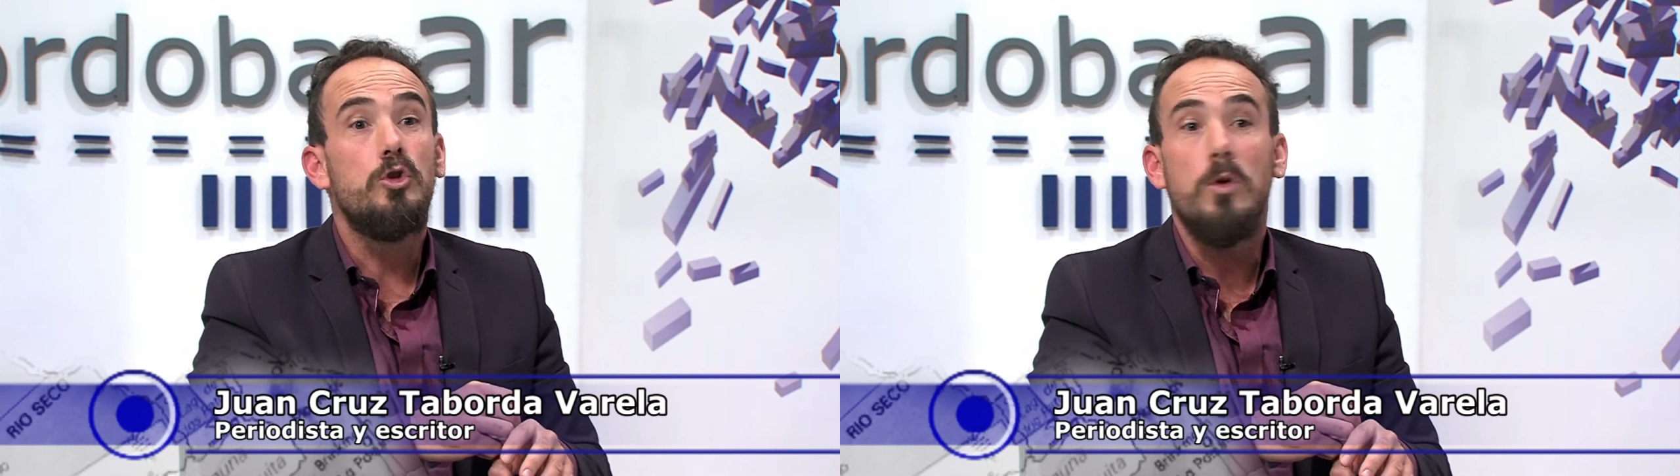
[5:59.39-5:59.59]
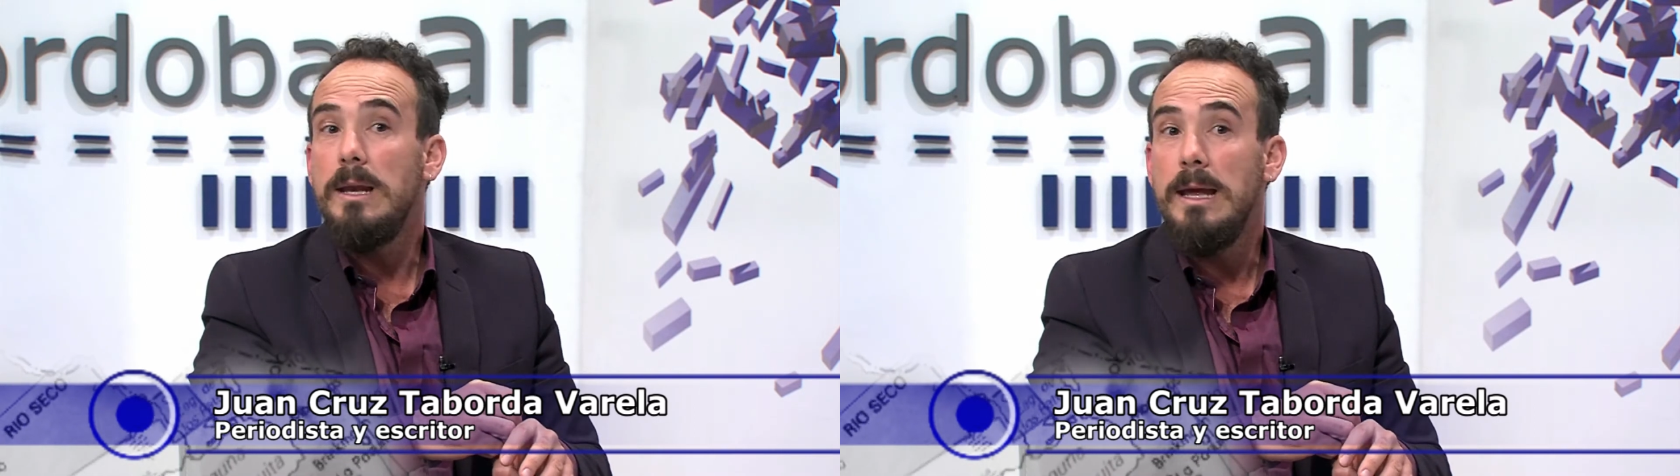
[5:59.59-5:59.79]

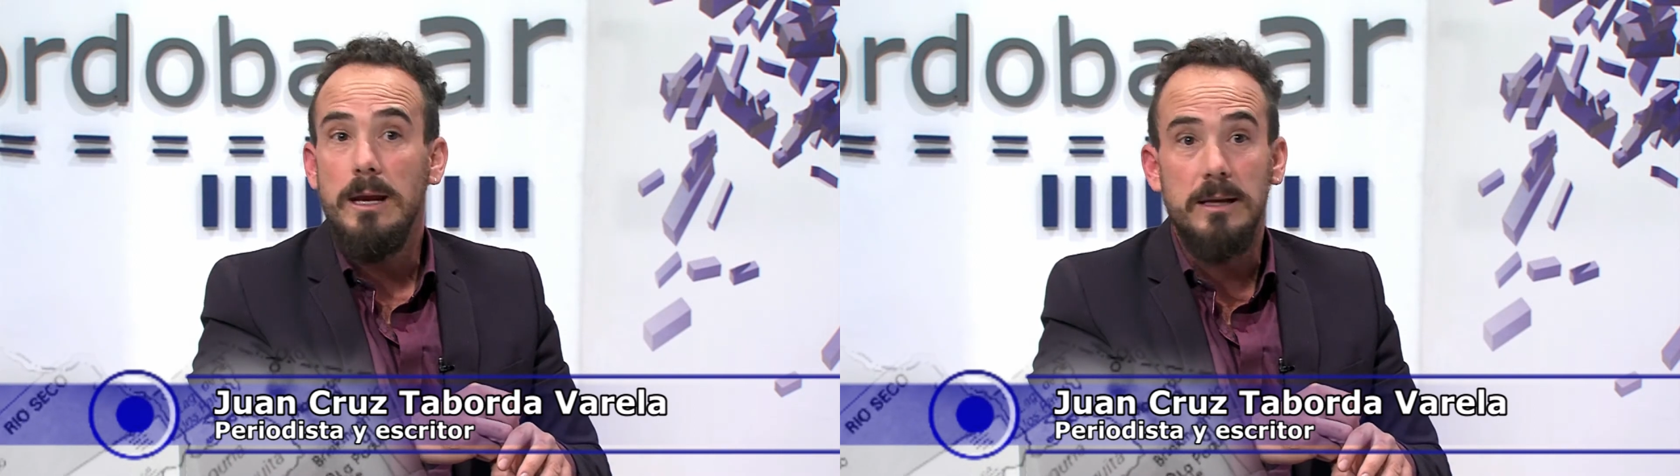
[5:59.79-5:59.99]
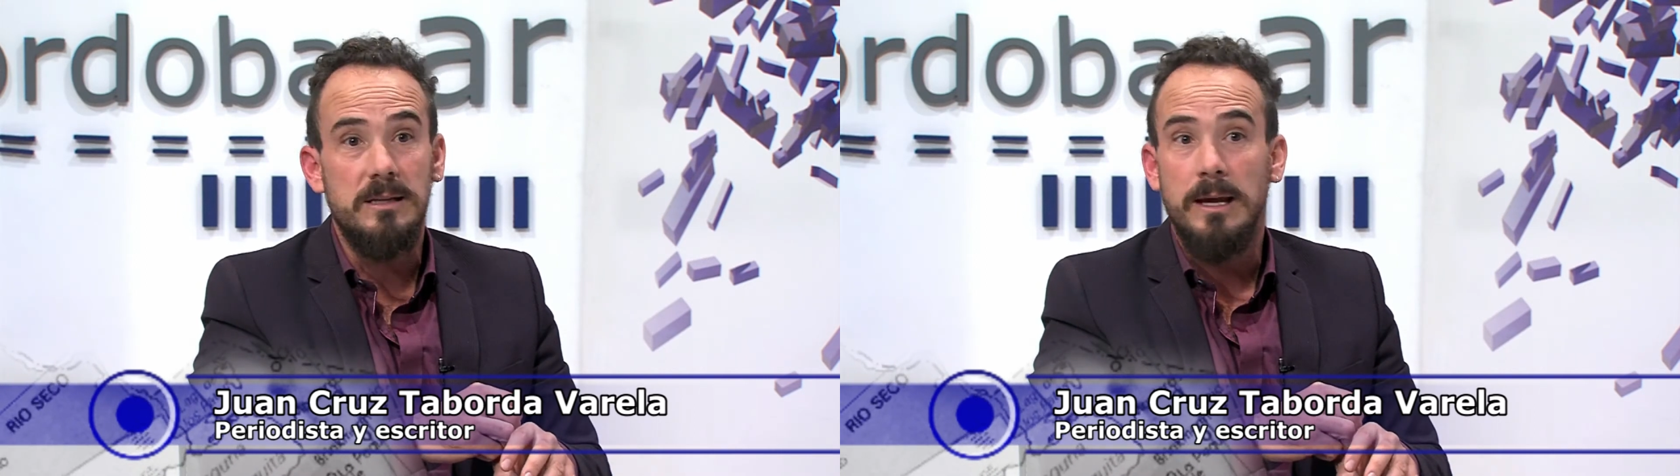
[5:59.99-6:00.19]
todas las
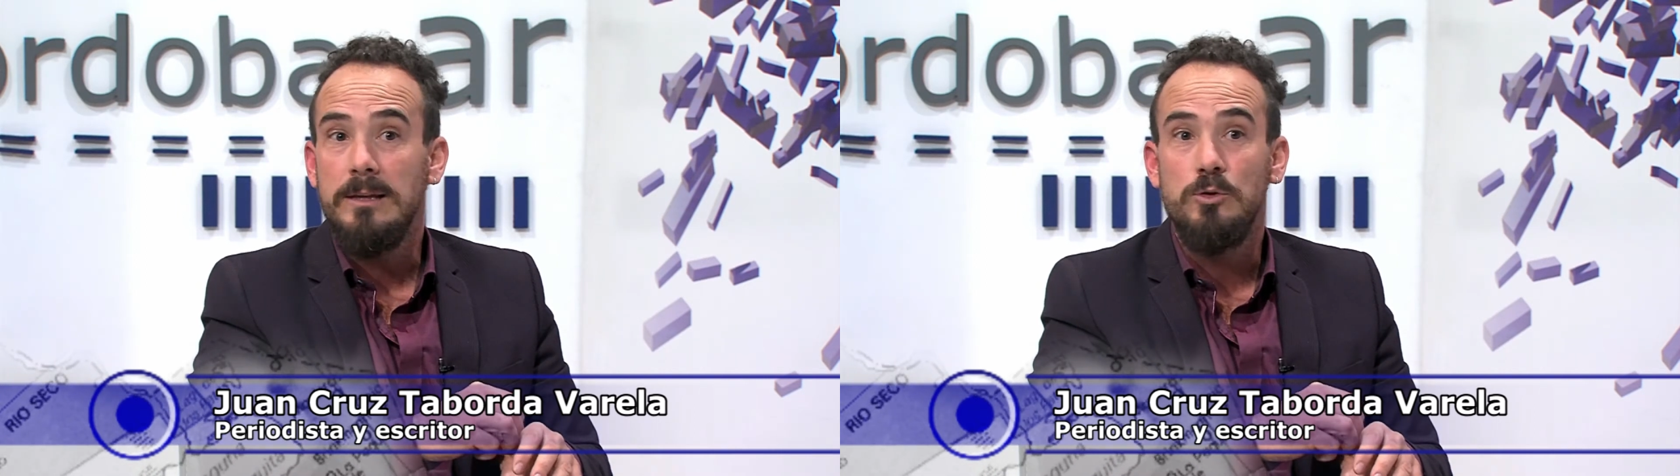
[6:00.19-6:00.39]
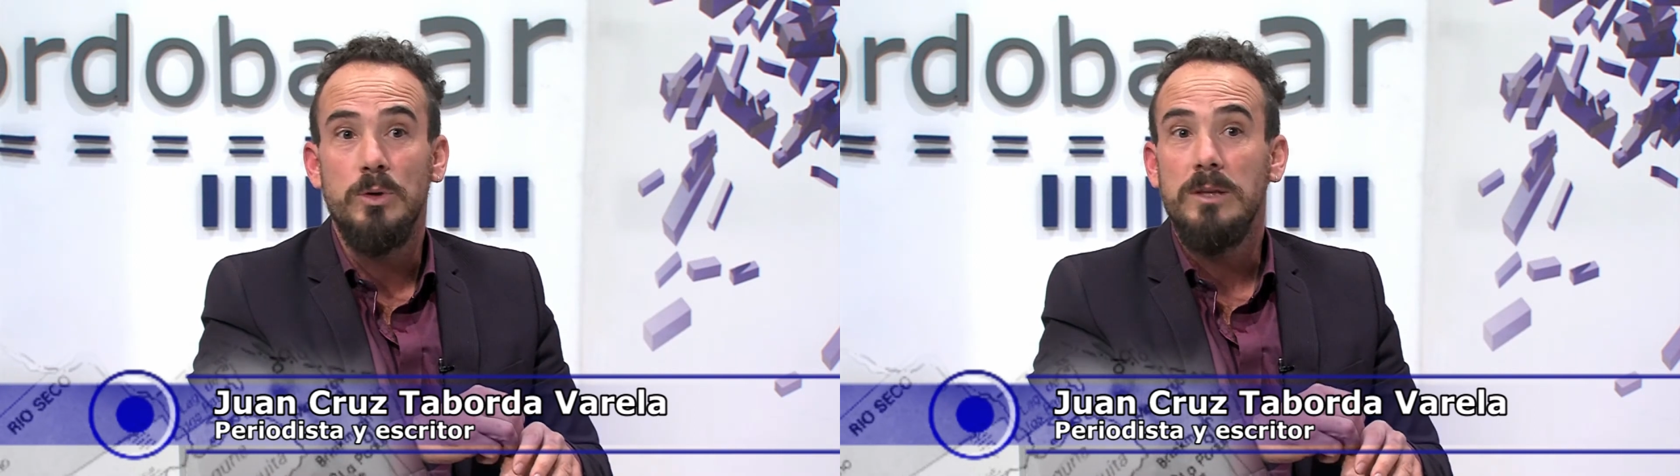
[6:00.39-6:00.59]
iglesias de
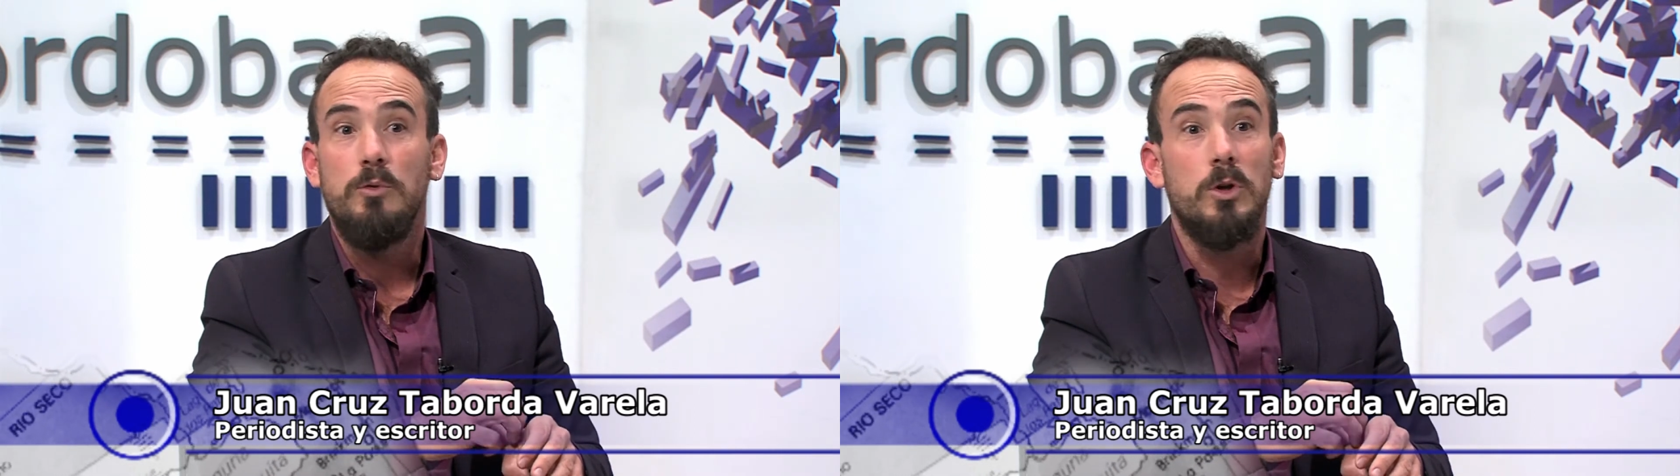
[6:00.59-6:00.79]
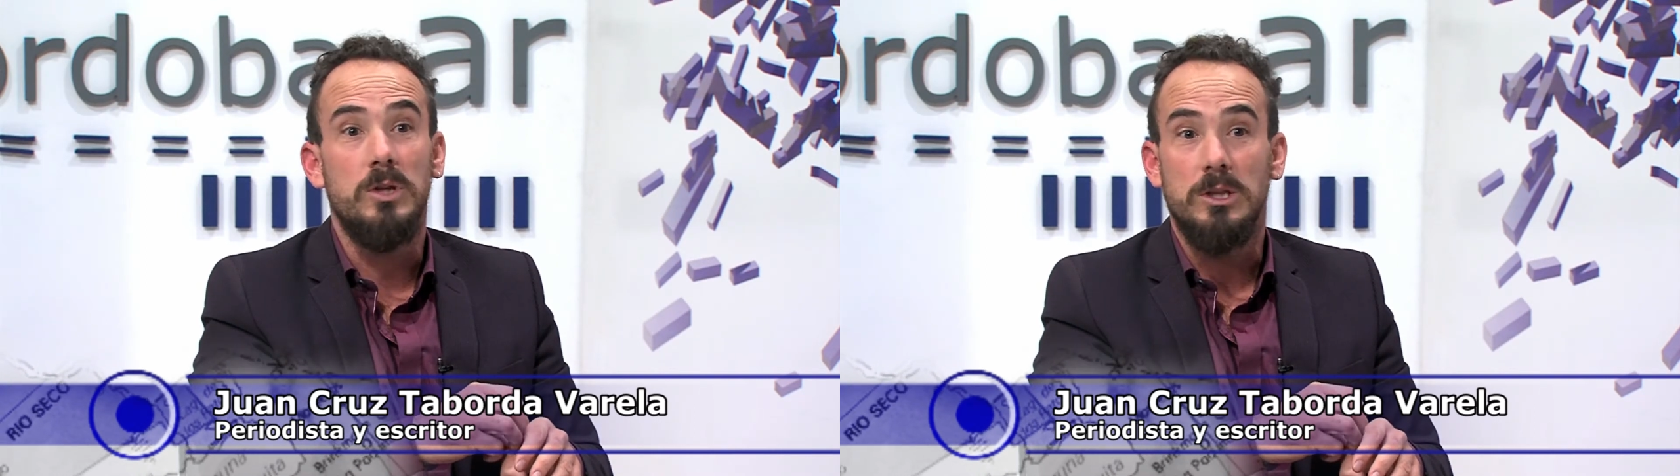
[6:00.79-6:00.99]
la ciudad
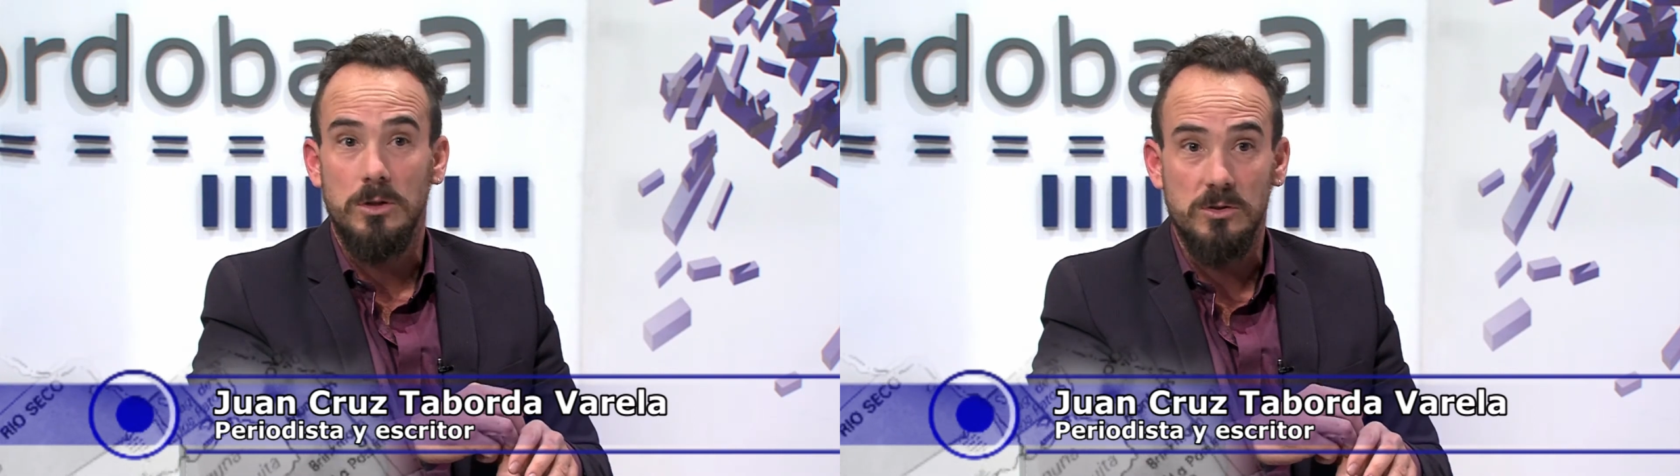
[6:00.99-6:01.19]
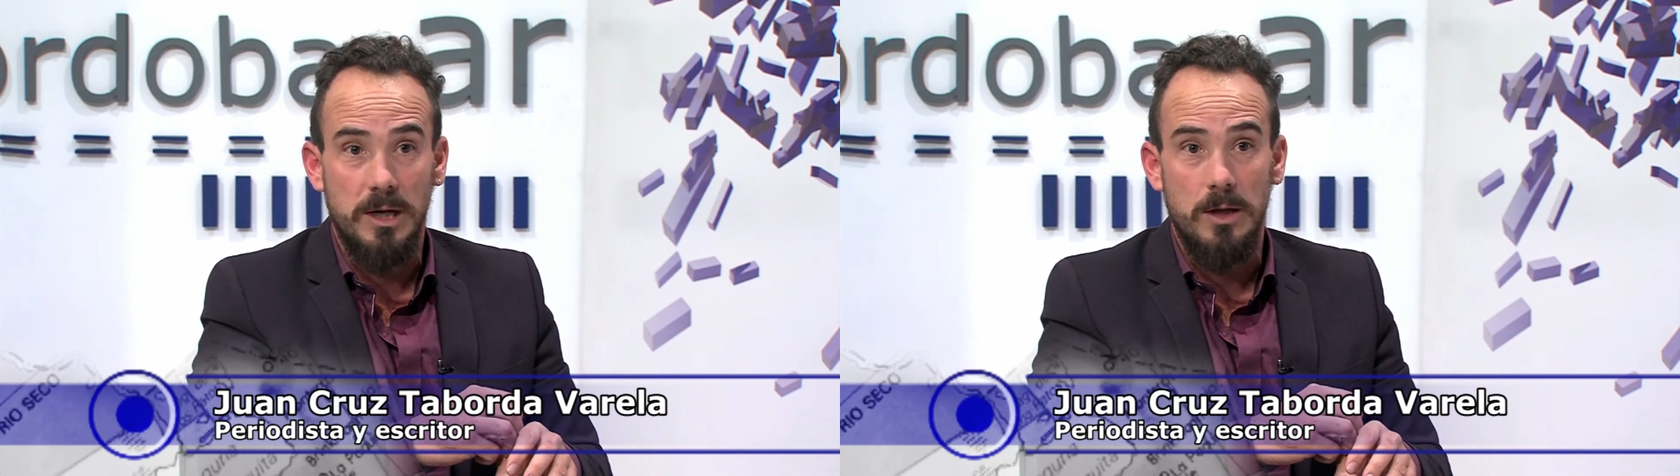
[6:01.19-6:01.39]
fueron
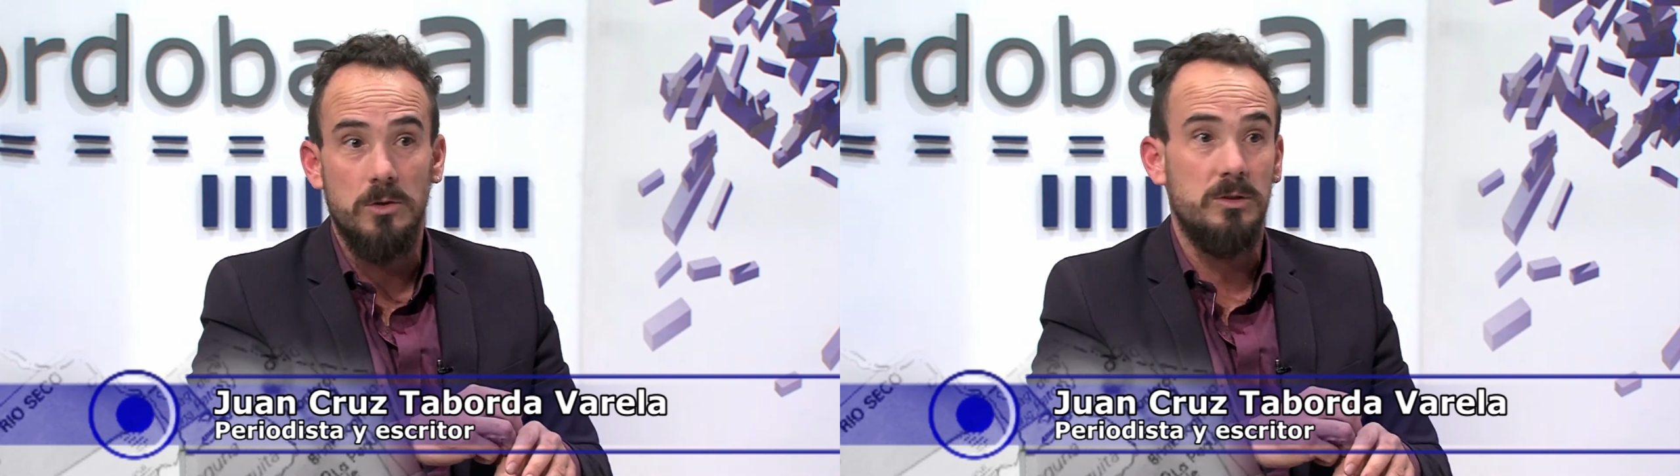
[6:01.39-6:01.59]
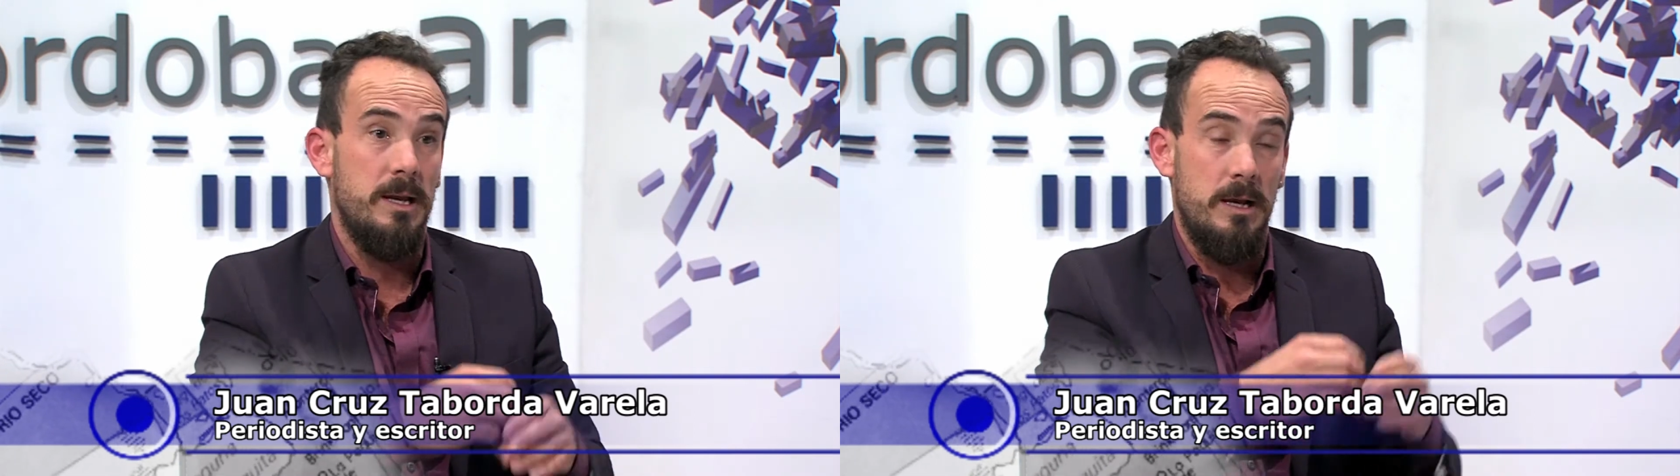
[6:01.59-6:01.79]
destrozadas,